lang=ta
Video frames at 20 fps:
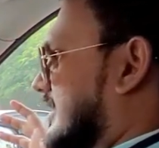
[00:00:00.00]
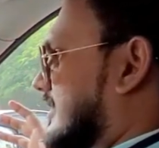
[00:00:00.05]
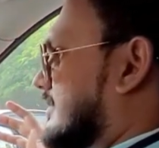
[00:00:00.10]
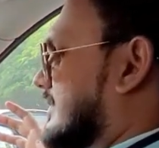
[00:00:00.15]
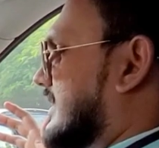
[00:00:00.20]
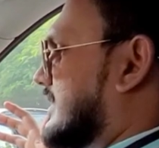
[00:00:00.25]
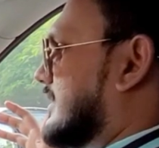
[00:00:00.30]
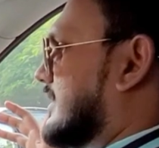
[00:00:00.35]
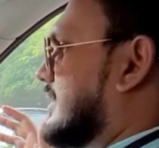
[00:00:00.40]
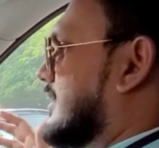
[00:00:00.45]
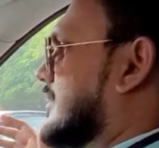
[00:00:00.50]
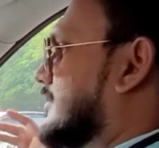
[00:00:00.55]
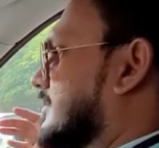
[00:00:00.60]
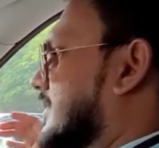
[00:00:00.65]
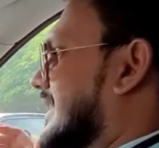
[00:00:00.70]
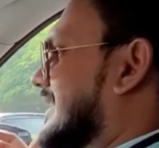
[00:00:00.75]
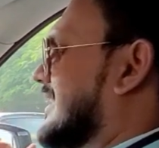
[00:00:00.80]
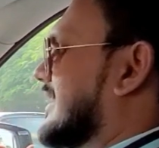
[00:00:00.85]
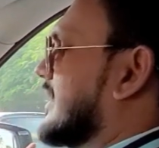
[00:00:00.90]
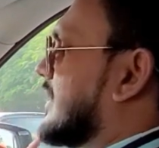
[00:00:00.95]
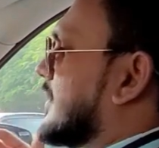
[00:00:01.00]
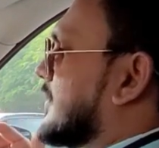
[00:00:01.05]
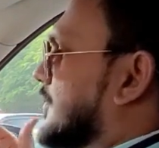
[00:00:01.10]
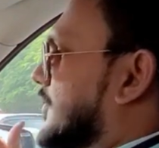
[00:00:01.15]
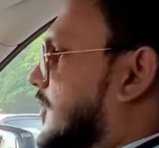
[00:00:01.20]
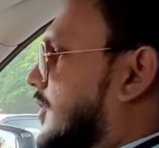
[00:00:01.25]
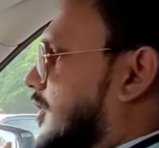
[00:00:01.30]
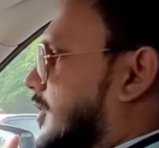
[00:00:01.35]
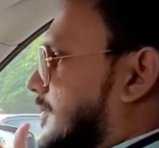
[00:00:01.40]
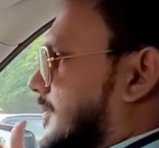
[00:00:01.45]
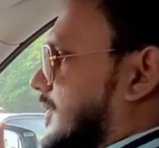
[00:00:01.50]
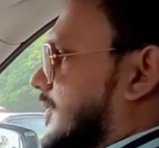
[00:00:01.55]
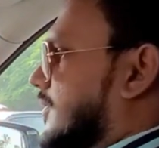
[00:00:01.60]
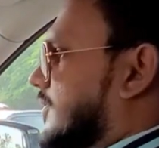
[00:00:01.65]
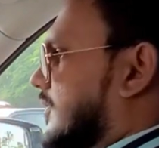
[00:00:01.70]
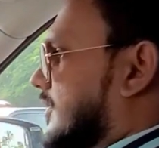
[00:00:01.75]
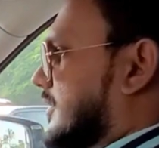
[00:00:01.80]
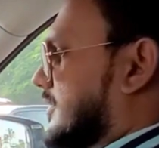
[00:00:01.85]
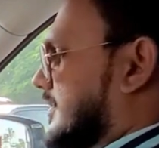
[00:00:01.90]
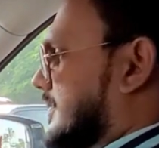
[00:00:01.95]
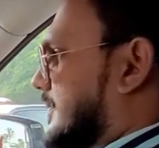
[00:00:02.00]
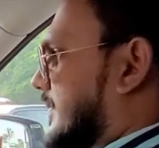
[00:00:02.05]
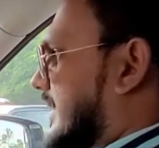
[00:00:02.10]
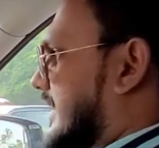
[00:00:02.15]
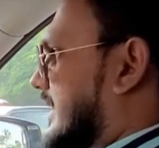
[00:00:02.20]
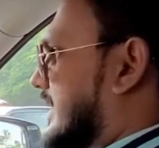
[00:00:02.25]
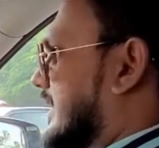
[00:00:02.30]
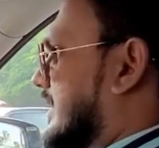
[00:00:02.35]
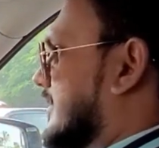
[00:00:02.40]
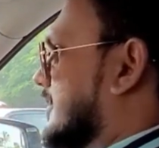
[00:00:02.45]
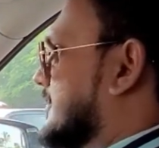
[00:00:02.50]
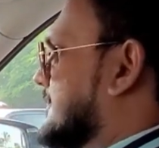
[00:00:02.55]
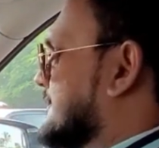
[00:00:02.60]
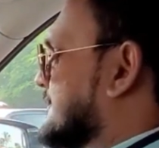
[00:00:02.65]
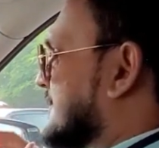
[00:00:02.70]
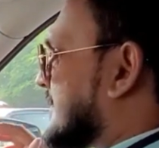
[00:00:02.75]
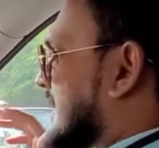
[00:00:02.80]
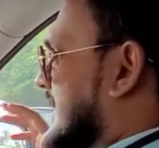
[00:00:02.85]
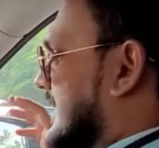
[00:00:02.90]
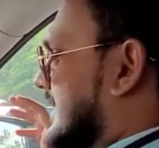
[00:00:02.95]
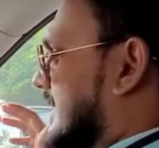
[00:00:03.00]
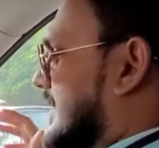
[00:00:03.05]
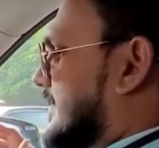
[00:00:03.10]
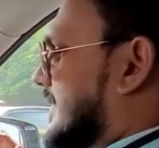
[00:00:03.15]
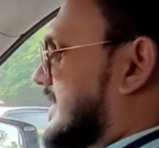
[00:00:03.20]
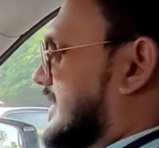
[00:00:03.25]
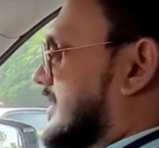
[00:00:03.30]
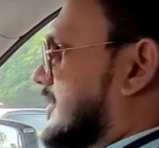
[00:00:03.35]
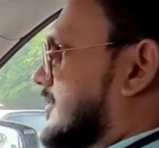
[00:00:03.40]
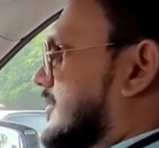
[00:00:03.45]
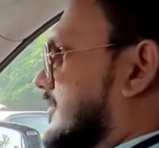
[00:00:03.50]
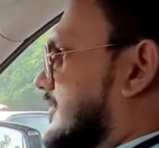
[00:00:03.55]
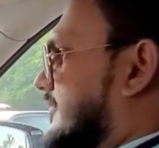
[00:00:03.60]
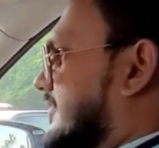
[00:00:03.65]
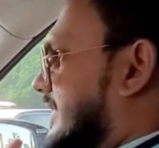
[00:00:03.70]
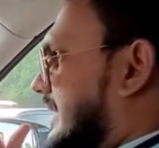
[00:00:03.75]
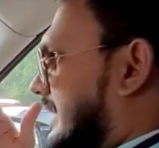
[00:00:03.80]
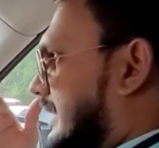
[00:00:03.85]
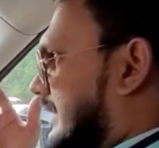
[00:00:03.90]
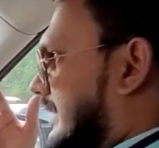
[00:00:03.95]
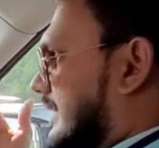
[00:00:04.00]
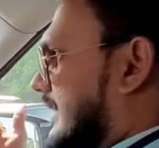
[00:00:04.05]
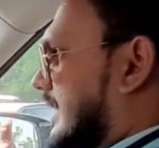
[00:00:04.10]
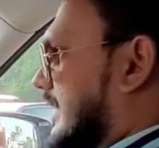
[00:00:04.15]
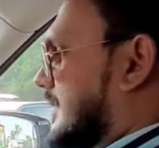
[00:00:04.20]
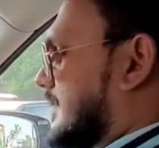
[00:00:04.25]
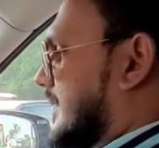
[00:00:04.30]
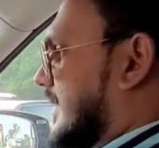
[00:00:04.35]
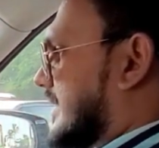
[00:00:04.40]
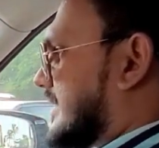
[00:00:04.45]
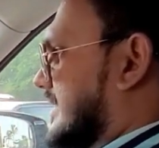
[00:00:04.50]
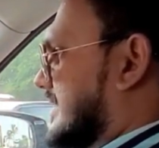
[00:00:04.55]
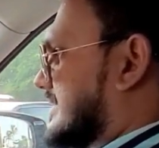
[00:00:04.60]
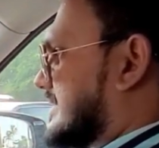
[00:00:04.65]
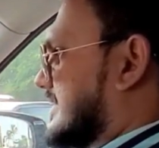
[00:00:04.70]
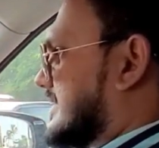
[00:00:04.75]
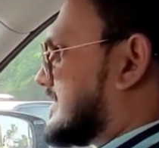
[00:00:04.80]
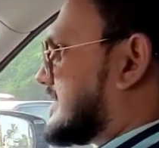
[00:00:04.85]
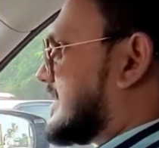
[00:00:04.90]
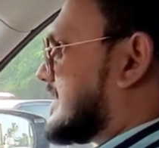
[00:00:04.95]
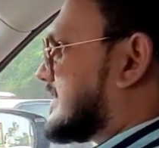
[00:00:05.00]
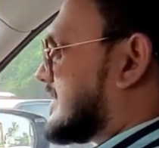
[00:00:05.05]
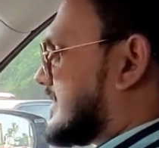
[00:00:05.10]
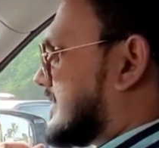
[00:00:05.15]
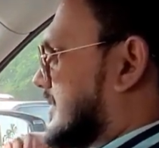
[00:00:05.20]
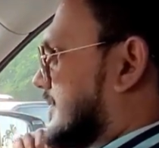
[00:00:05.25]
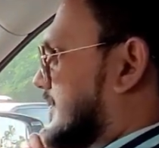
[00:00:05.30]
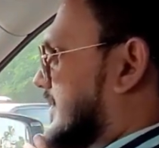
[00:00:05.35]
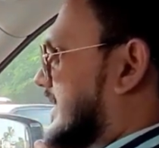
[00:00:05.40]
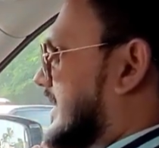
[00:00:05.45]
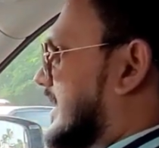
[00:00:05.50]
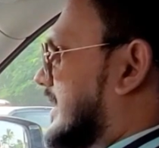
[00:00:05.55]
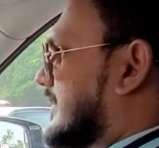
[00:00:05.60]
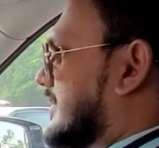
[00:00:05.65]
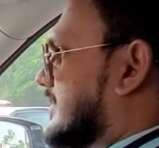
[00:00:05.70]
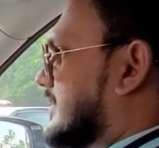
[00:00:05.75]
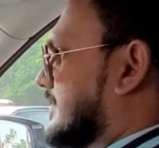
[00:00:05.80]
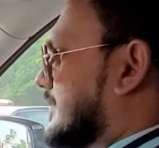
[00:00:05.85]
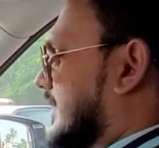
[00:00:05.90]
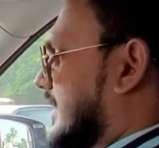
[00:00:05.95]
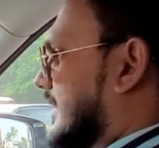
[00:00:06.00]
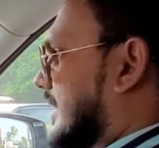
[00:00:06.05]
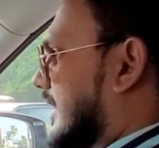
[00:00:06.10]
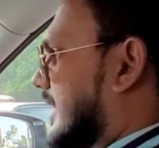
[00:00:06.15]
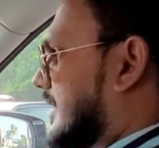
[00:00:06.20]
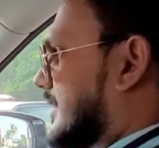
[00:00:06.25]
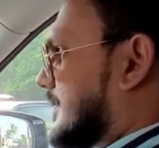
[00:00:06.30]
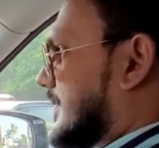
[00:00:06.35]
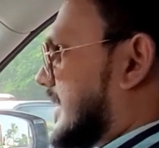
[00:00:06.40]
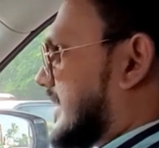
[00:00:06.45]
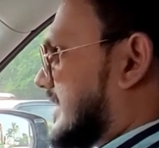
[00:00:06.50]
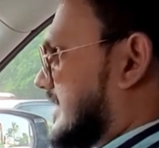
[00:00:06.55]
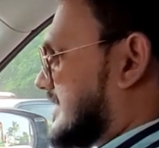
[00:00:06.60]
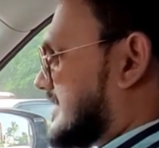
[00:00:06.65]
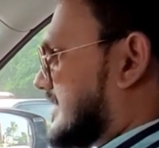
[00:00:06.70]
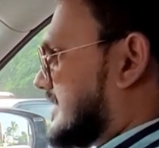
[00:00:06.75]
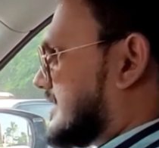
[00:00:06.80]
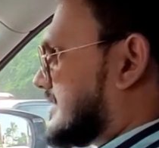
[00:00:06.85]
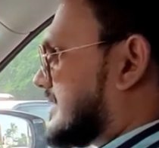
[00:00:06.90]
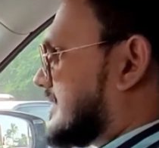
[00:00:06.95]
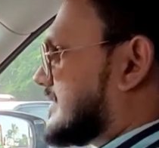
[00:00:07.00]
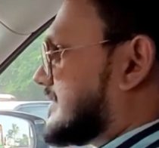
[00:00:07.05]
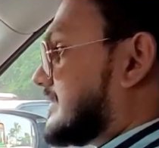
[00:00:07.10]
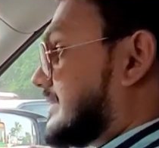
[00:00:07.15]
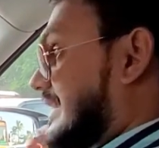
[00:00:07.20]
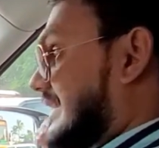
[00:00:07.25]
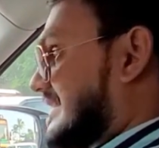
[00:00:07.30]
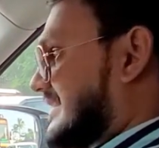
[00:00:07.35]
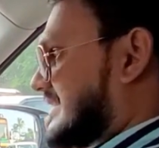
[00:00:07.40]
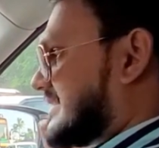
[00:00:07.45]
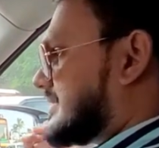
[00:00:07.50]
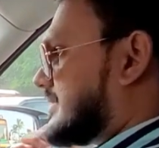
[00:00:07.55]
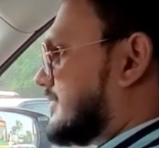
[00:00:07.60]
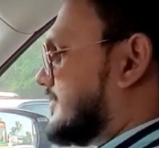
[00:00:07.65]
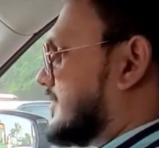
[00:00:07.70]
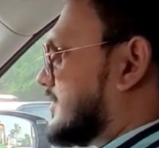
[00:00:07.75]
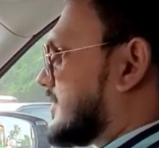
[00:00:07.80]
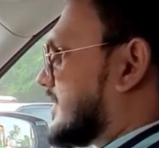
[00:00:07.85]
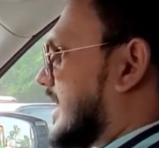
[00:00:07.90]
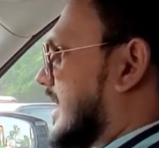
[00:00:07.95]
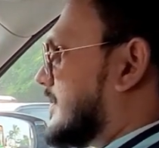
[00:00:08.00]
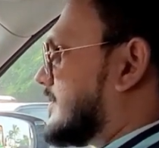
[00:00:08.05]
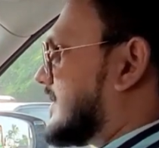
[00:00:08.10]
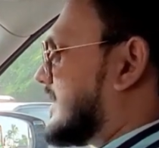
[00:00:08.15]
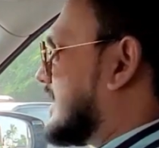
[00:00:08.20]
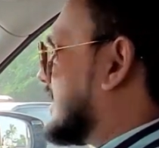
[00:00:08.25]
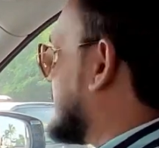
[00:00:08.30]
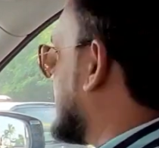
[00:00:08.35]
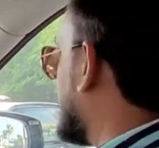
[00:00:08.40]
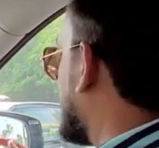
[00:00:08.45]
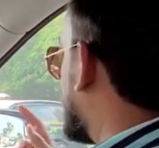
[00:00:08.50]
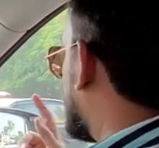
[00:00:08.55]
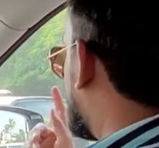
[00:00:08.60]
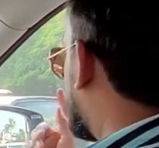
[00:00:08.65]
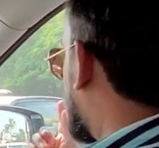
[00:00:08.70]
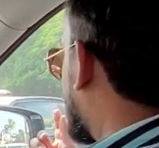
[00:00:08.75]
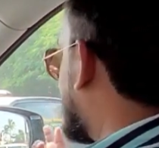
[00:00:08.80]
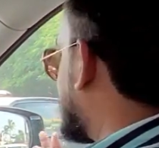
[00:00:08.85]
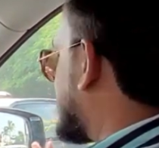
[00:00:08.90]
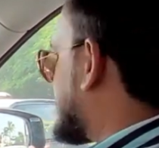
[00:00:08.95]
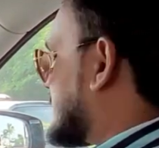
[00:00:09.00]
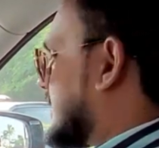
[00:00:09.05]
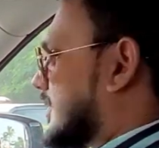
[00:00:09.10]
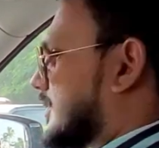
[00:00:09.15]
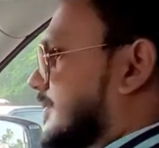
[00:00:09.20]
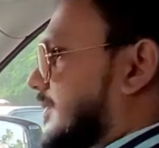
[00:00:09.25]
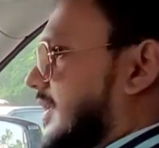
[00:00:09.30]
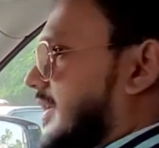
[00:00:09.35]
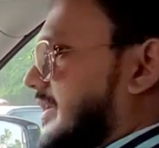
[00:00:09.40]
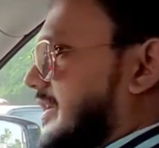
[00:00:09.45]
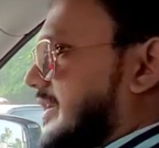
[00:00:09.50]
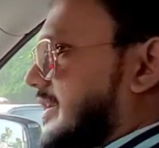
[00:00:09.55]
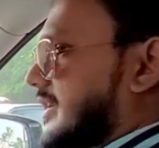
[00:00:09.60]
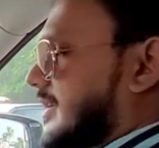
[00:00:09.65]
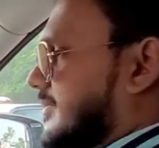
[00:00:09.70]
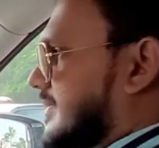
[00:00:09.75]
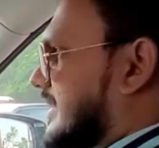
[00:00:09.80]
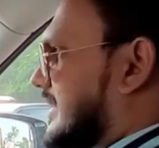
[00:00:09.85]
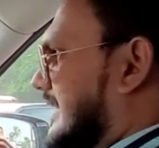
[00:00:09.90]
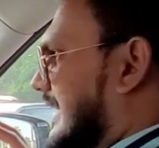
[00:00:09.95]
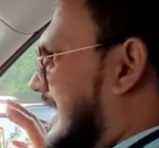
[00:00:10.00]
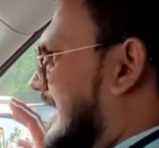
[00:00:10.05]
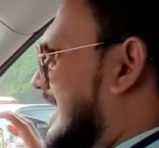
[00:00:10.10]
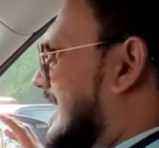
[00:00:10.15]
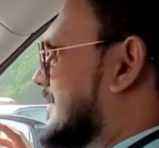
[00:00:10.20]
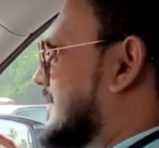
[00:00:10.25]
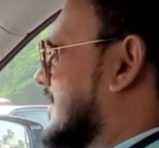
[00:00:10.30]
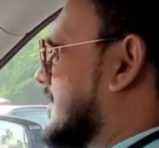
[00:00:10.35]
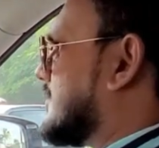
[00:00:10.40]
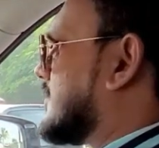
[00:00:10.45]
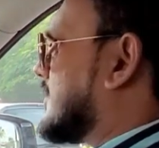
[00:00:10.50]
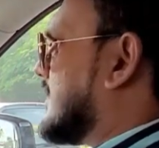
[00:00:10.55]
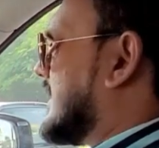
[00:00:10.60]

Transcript: இருக்கிற மாதிரி தெரியும் பட் போக போக உங்களுக்கு வந்து பழகிடும் இதில் பார்த்தீங்கன்னா உங்களுக்கு ஃப்ரண்ட்டில் நாலு பார்க்கிங் சென்சர்ஸ் இருக்குது பின்னாடி வந்து நாலு பார்க்கிங் சென்சர்ஸ் த்ரீ சிக்ஸ்டி வியூ கேமரா பிளைண்ட் ஸ்பாட் மானிட்டர் அப்படின்னு எல்லாமே வந்து